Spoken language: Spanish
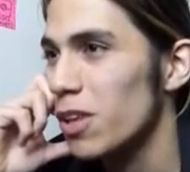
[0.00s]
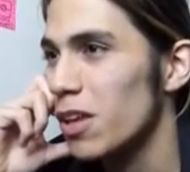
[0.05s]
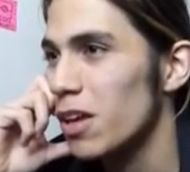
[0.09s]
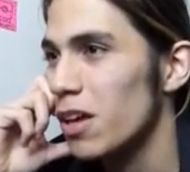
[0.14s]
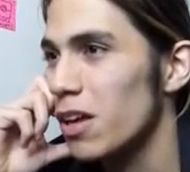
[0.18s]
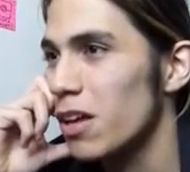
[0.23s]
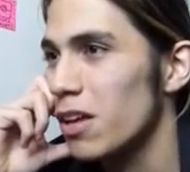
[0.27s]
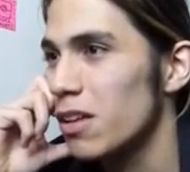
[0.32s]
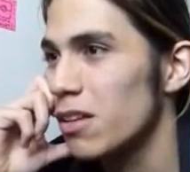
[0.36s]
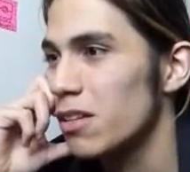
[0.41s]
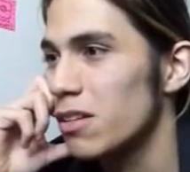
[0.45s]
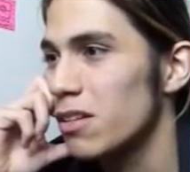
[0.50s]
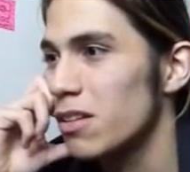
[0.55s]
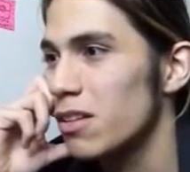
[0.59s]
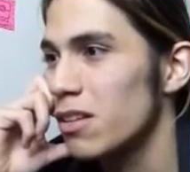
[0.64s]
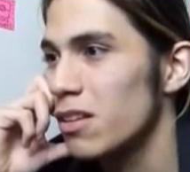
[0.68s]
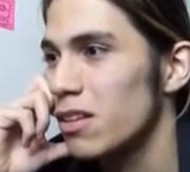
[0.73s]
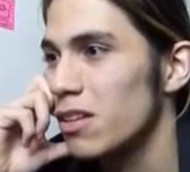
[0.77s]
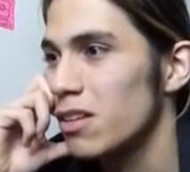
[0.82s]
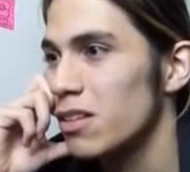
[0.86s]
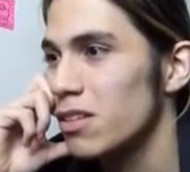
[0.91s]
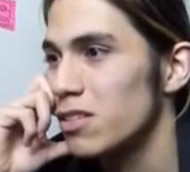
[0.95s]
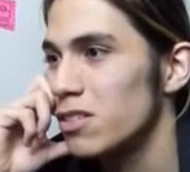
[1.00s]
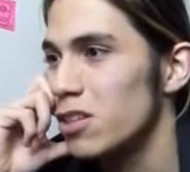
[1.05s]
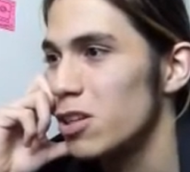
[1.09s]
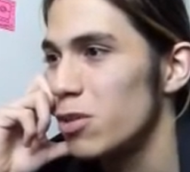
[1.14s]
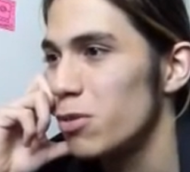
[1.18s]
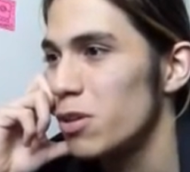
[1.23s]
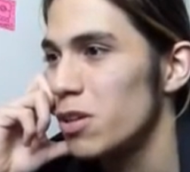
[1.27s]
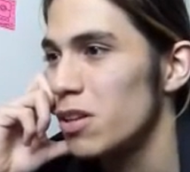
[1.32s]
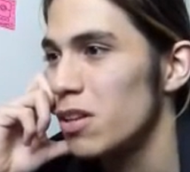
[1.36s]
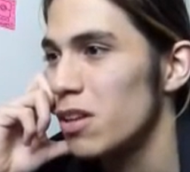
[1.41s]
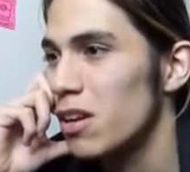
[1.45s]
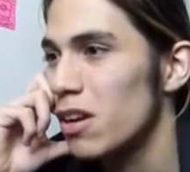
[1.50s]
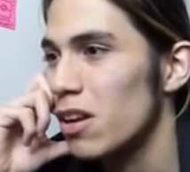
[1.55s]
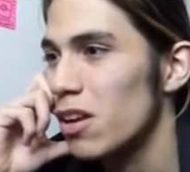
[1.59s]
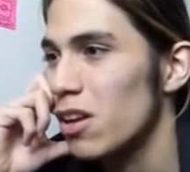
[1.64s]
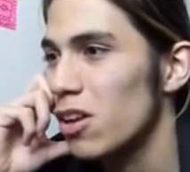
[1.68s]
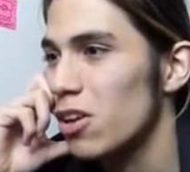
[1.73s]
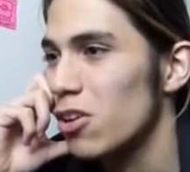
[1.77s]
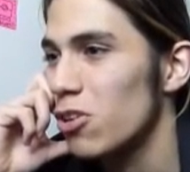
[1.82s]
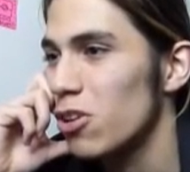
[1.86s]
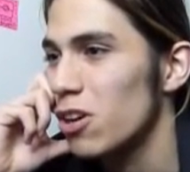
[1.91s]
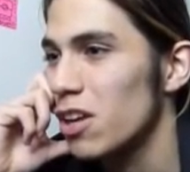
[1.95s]
comida. Sylvie
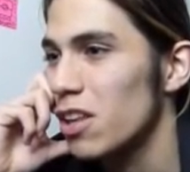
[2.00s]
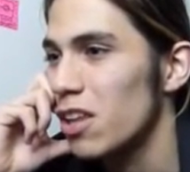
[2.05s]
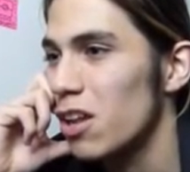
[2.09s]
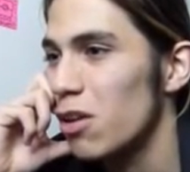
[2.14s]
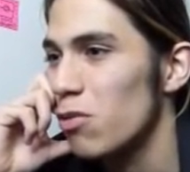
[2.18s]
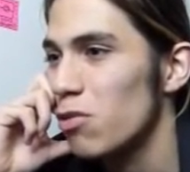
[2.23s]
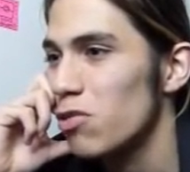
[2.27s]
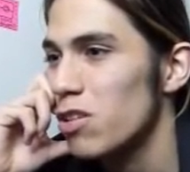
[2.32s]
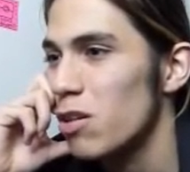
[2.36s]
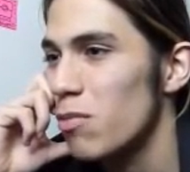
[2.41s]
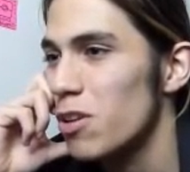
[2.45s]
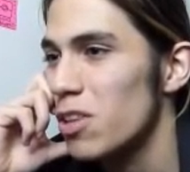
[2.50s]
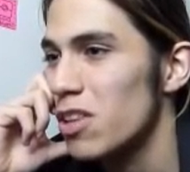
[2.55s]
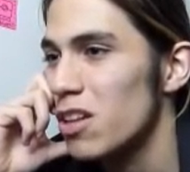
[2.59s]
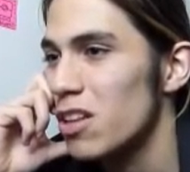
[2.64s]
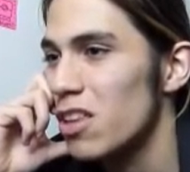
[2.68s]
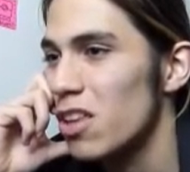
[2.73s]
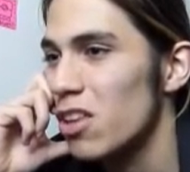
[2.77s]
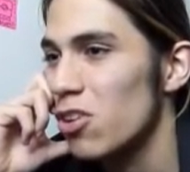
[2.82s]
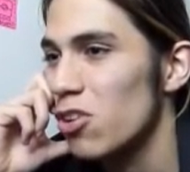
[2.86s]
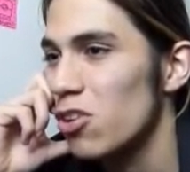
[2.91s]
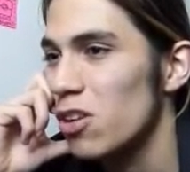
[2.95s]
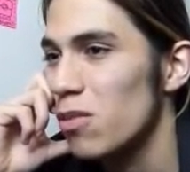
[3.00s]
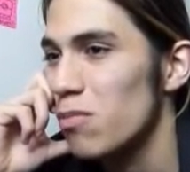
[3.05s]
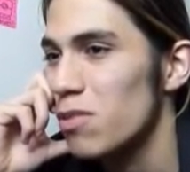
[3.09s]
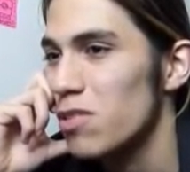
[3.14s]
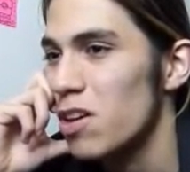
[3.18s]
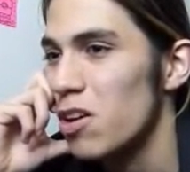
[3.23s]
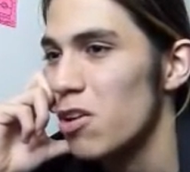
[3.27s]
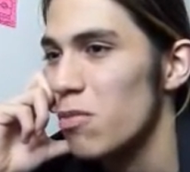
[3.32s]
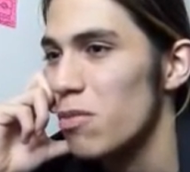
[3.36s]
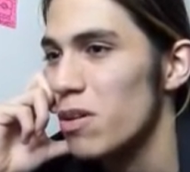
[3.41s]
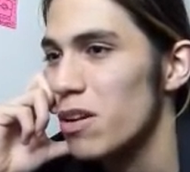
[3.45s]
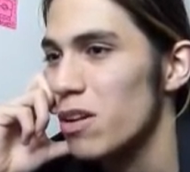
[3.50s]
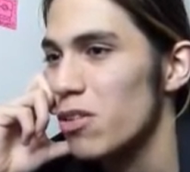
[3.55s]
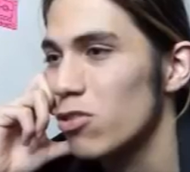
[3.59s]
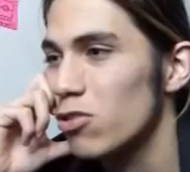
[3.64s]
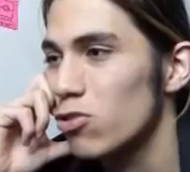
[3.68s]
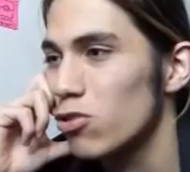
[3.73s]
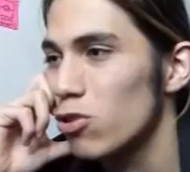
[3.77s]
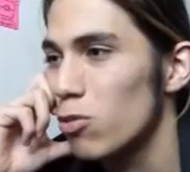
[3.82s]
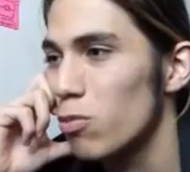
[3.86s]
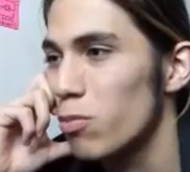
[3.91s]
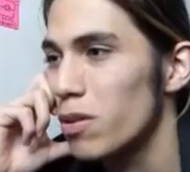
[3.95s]
recoge nerviosamente el tenedor y empieza a comer
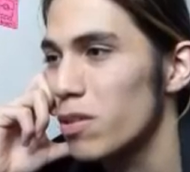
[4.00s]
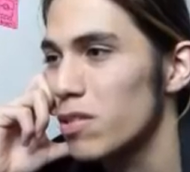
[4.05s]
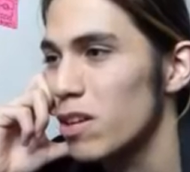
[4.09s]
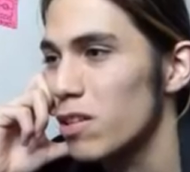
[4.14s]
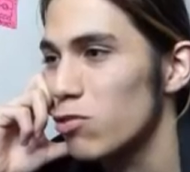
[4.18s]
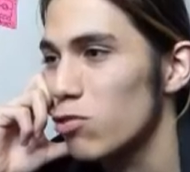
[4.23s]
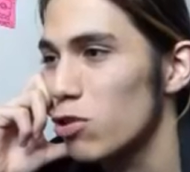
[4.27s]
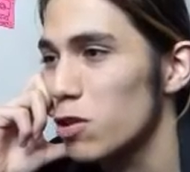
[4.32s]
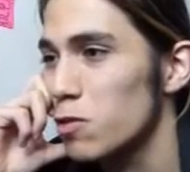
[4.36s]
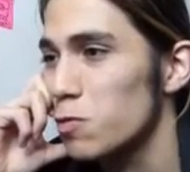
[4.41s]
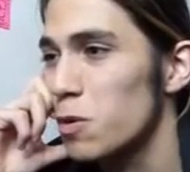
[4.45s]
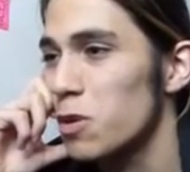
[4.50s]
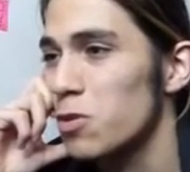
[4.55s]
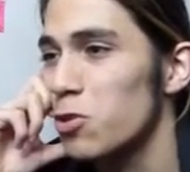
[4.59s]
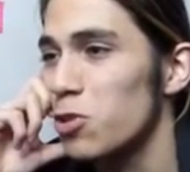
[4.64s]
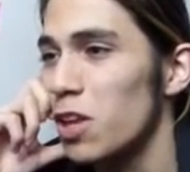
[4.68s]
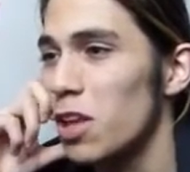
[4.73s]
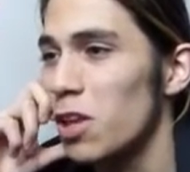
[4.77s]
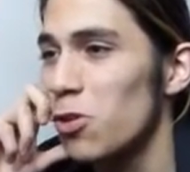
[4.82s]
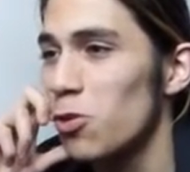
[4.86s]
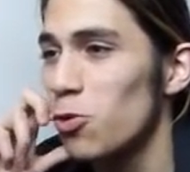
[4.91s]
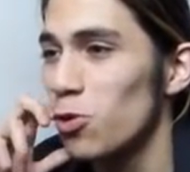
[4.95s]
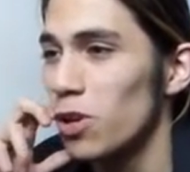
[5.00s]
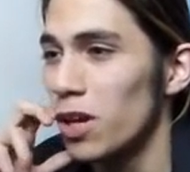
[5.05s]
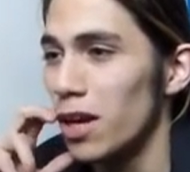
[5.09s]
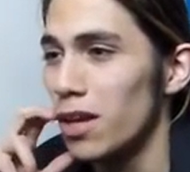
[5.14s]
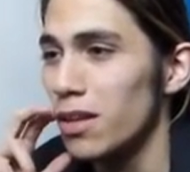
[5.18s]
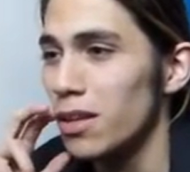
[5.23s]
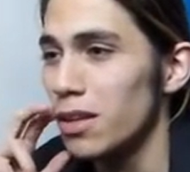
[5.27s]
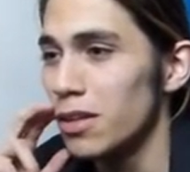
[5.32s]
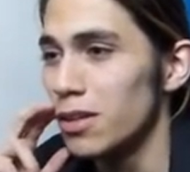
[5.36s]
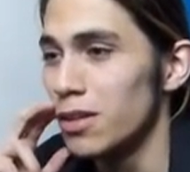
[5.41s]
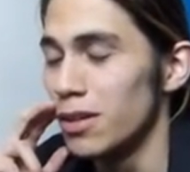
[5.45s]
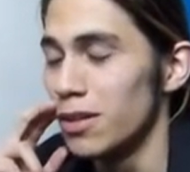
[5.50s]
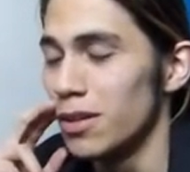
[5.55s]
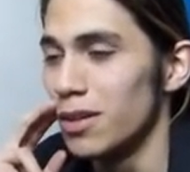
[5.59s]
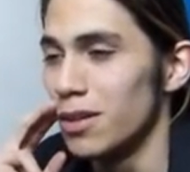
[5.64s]
con torpeza. Su expresión es dura